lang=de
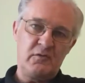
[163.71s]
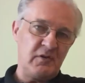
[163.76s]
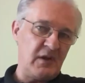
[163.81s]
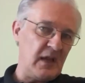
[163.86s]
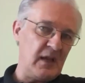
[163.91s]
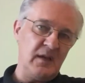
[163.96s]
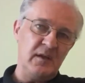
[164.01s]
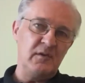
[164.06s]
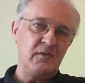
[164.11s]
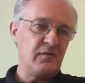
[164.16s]

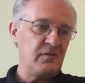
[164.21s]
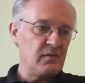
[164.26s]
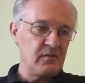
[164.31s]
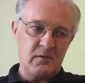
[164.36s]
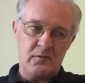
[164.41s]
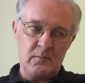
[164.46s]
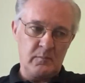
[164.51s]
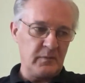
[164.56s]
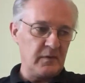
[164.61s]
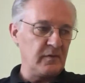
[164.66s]
Change
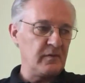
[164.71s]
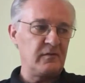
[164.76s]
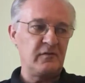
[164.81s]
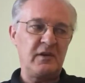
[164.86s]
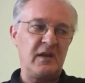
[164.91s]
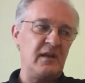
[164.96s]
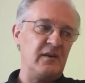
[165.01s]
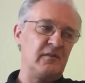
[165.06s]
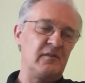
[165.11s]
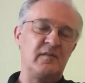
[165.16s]
um des
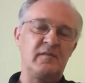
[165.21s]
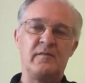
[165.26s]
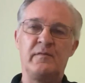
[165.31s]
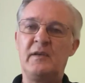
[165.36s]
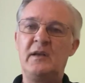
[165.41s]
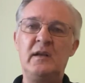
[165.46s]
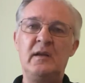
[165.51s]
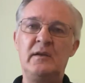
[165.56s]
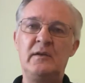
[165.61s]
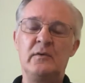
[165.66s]
Changes
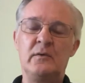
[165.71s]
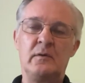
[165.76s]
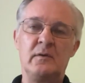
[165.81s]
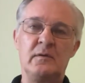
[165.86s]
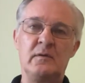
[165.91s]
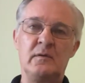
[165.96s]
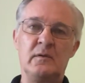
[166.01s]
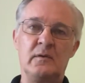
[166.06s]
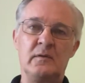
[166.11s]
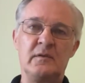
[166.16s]
willen
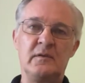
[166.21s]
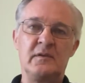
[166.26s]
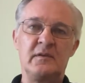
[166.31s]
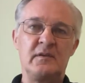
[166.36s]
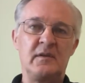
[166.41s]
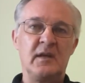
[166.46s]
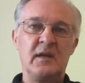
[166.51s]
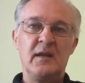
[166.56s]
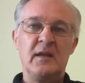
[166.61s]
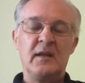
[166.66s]
und,
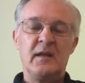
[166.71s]
und